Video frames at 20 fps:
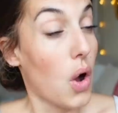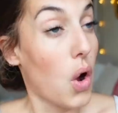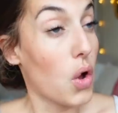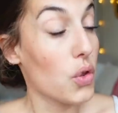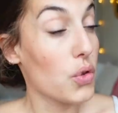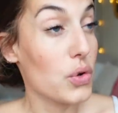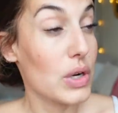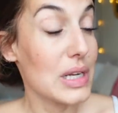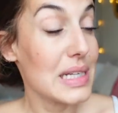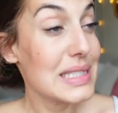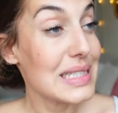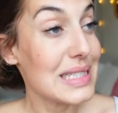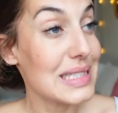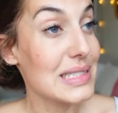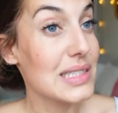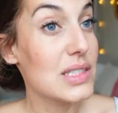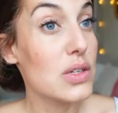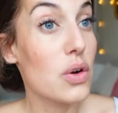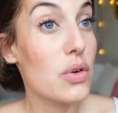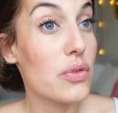en anglais ça
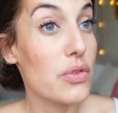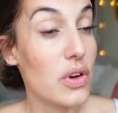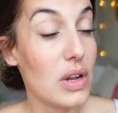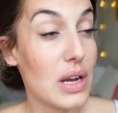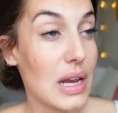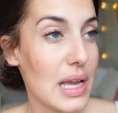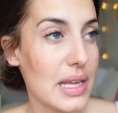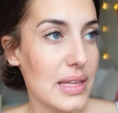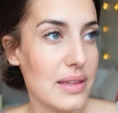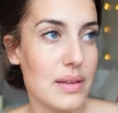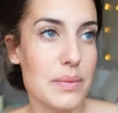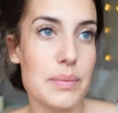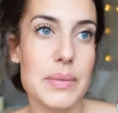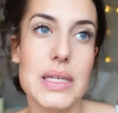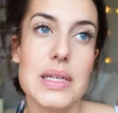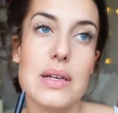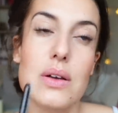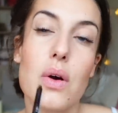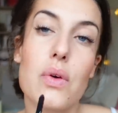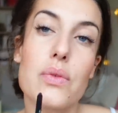se dit overline,
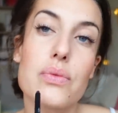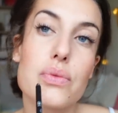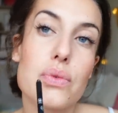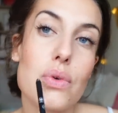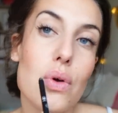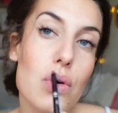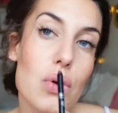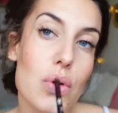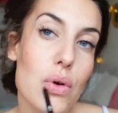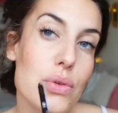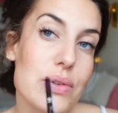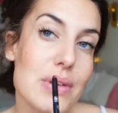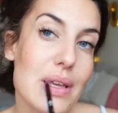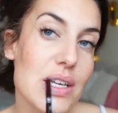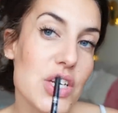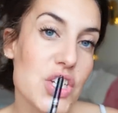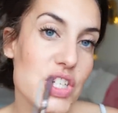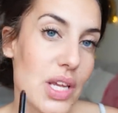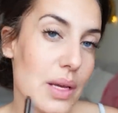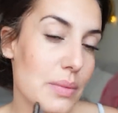mais en voulant
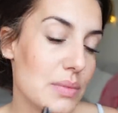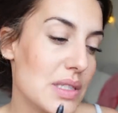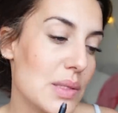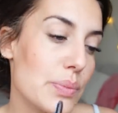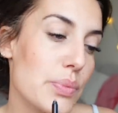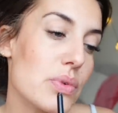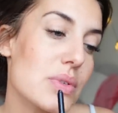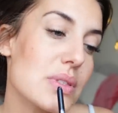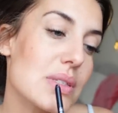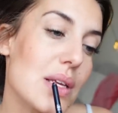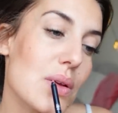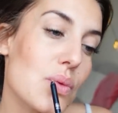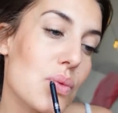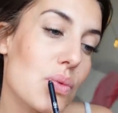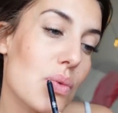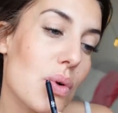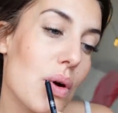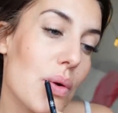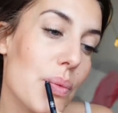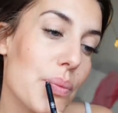tricher un petit peu, c'est
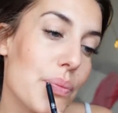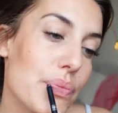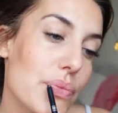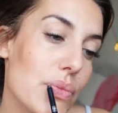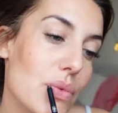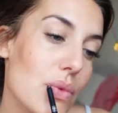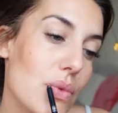qu'on